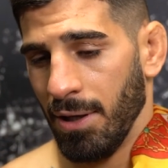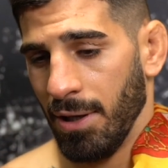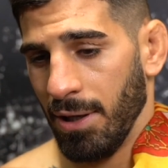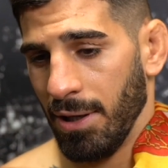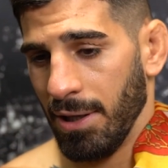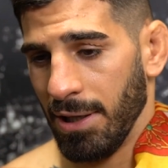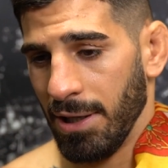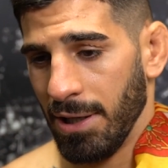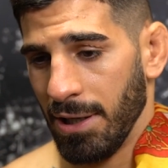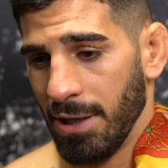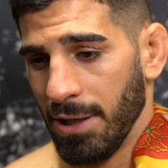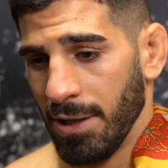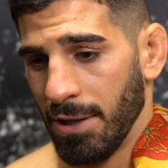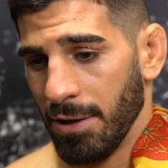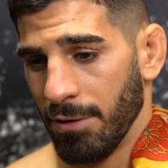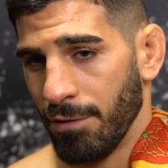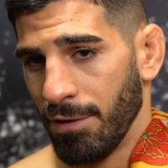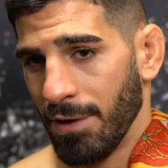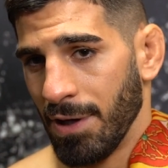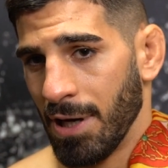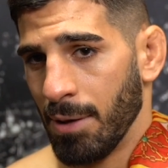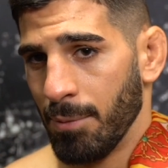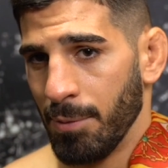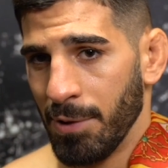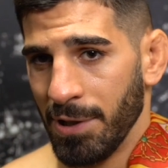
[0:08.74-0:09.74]
Y
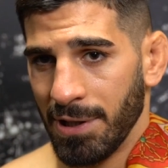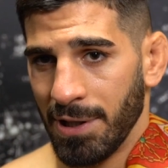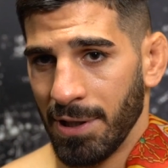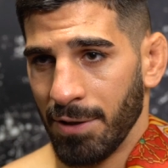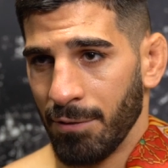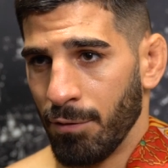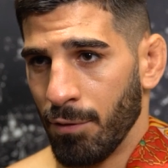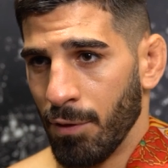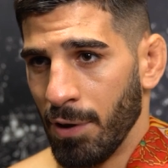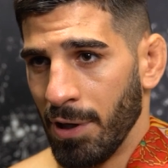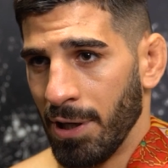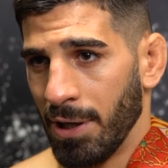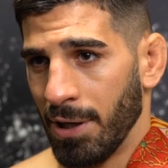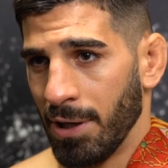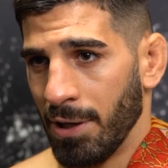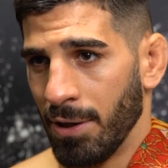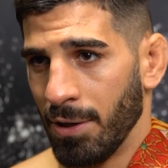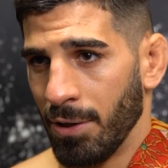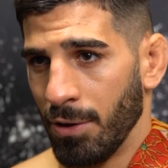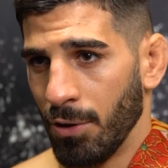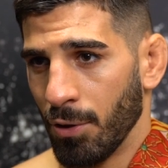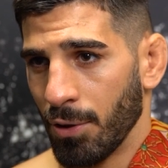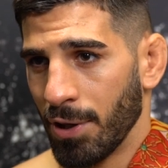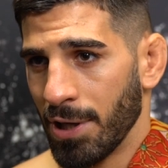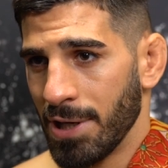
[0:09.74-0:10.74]
finalmente fue
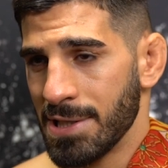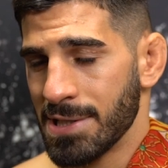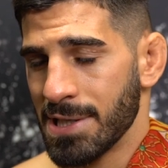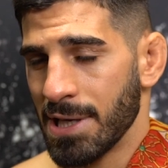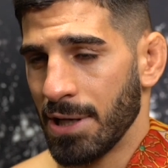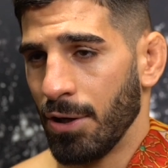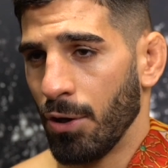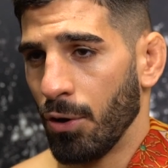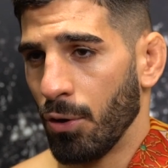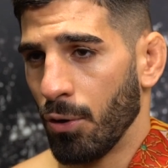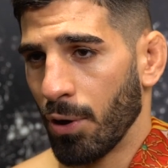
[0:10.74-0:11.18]
lo que hice, ¿no?